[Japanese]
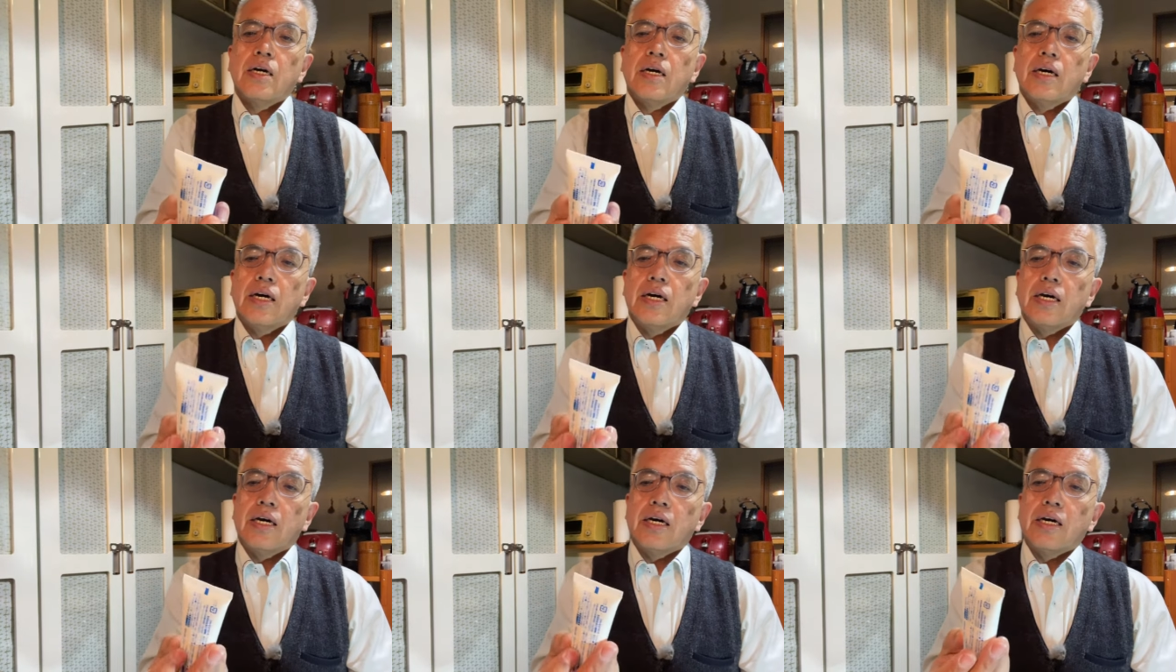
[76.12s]

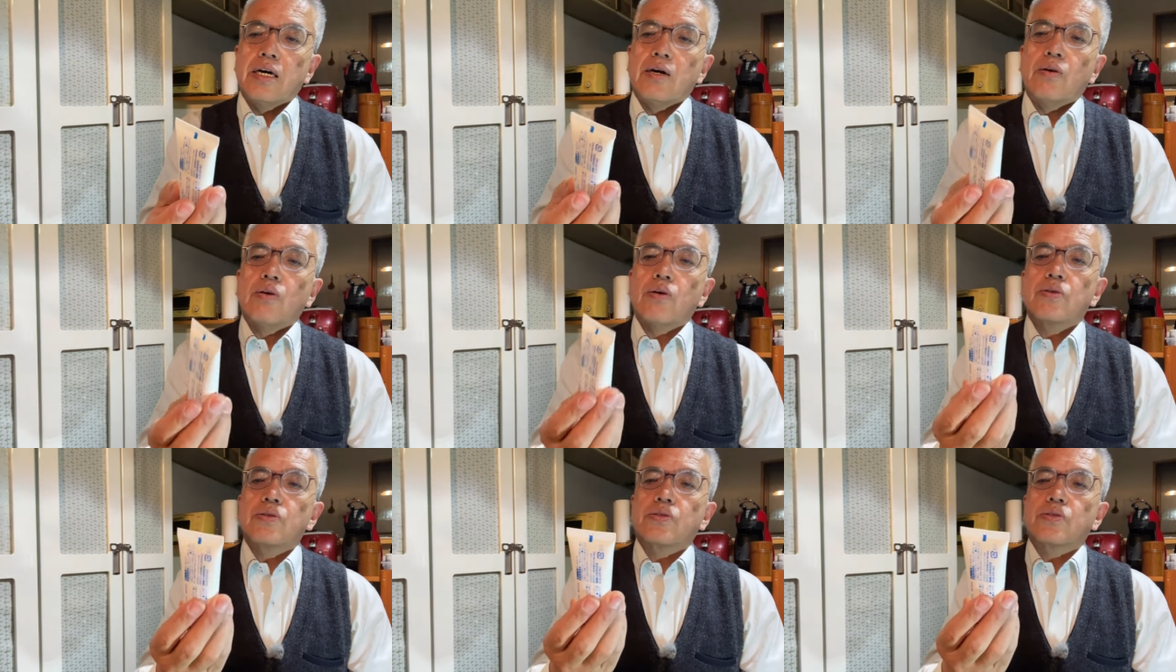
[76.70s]
えー、
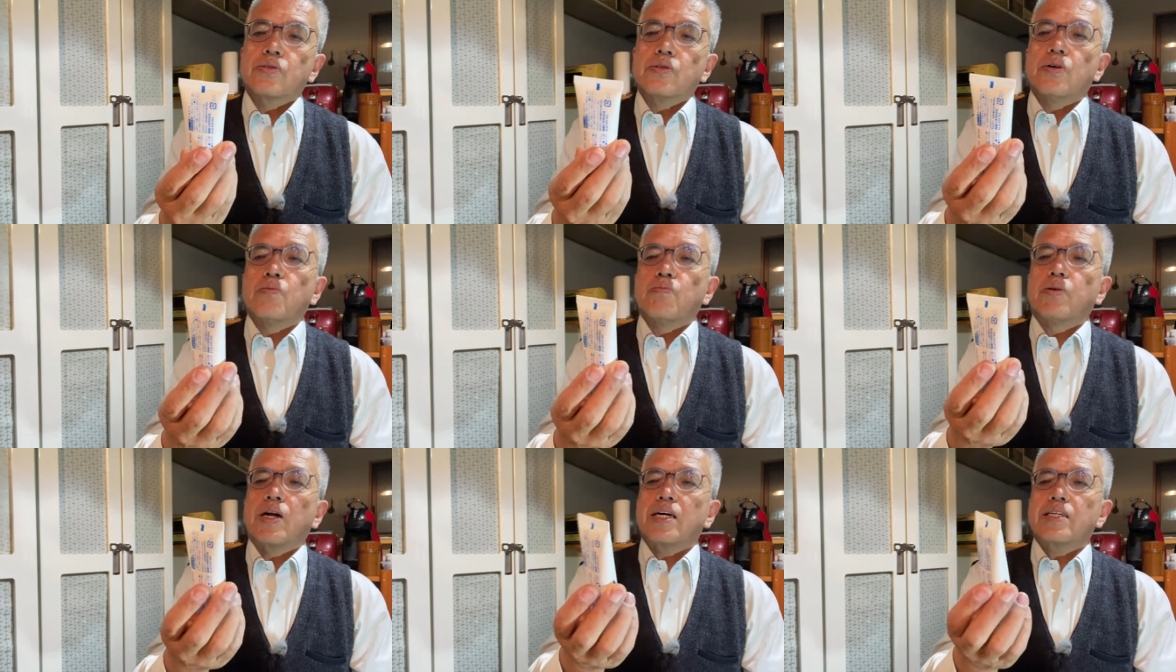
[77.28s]
ホルツの
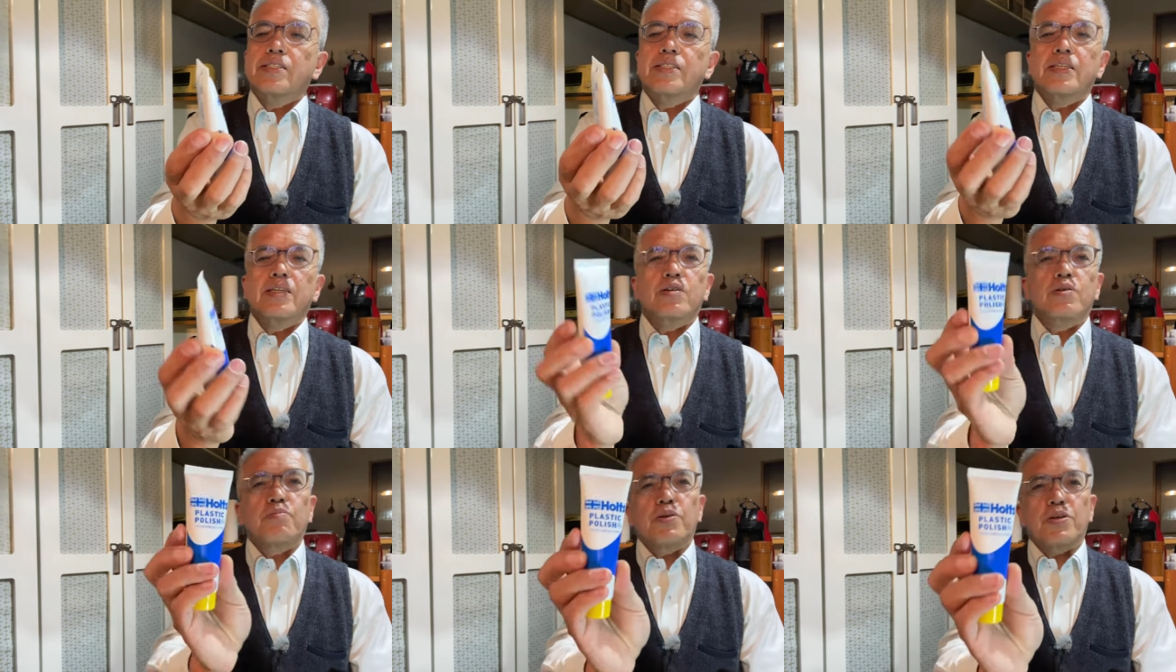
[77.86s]

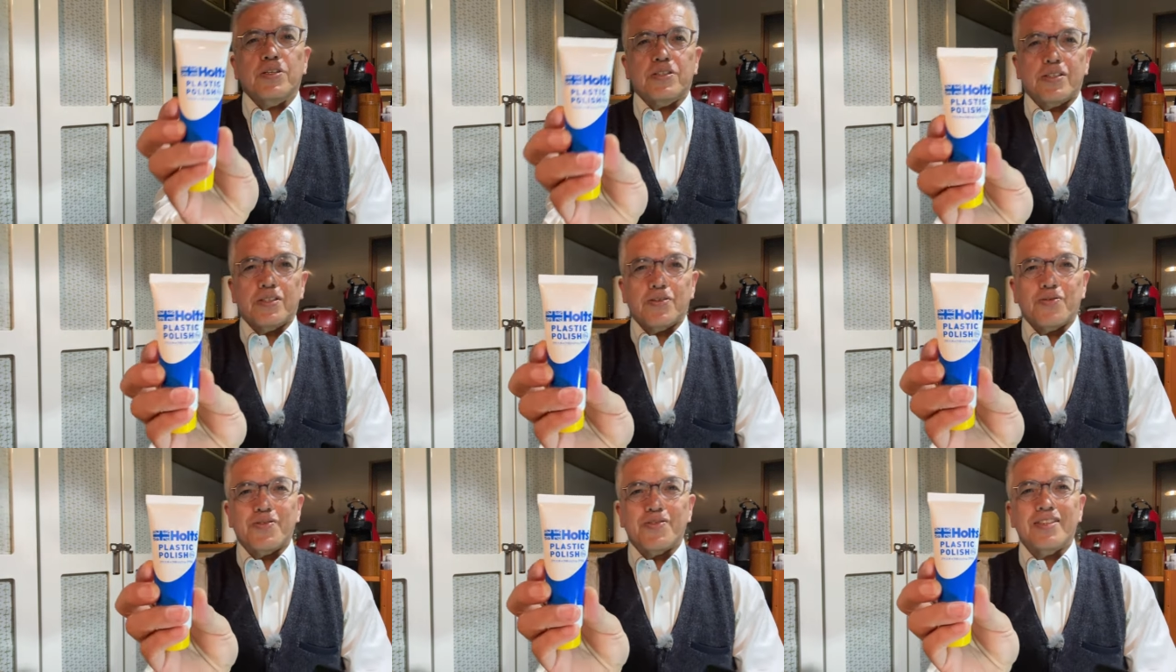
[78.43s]

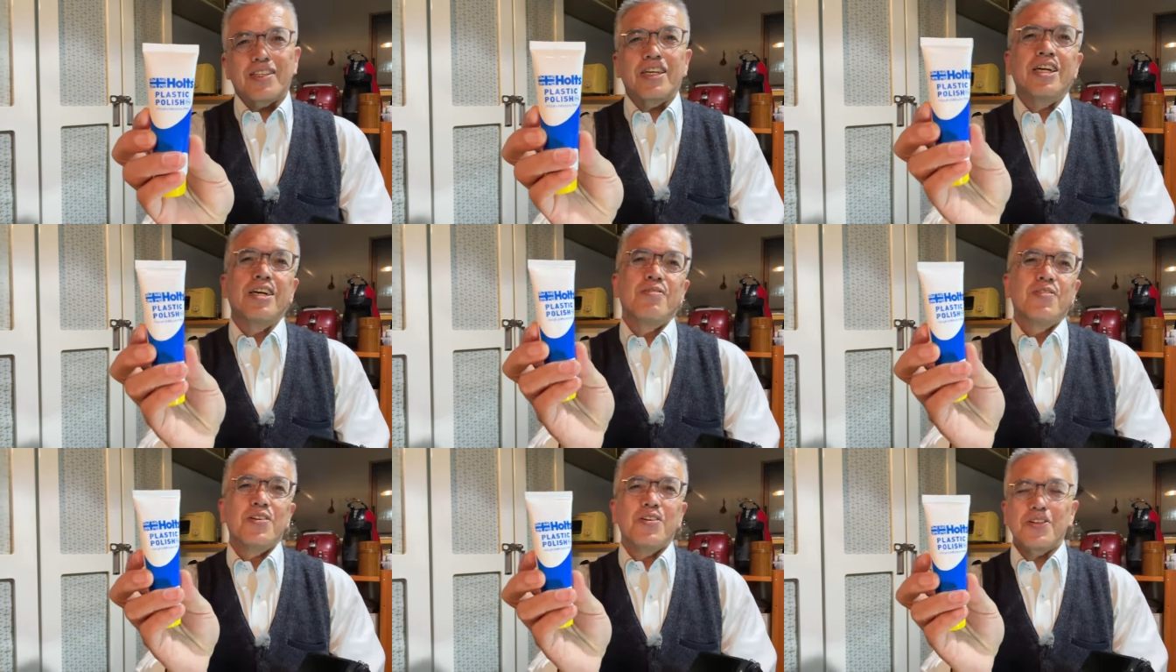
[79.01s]
プラスチックポリッシュっていう
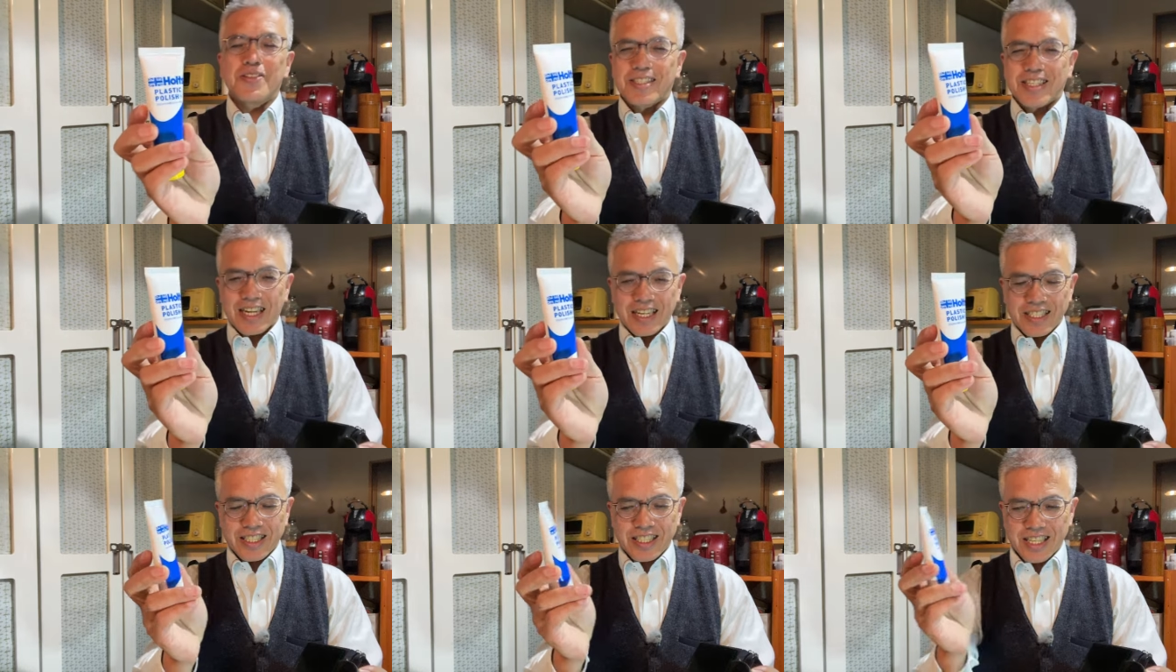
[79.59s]
ものを
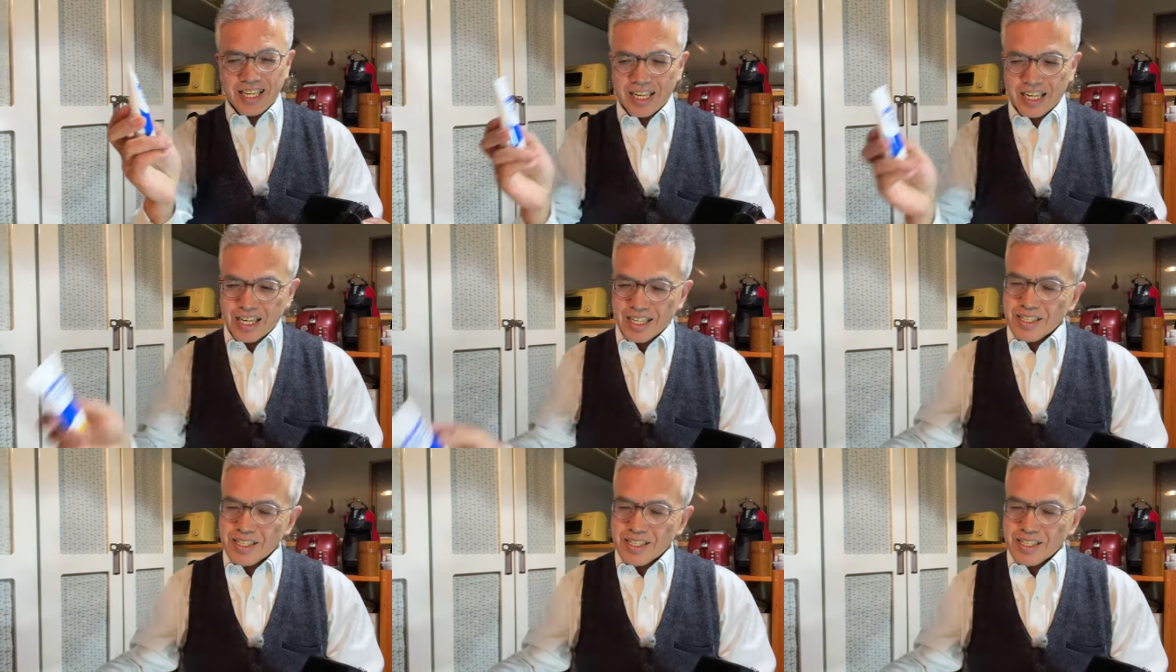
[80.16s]
使って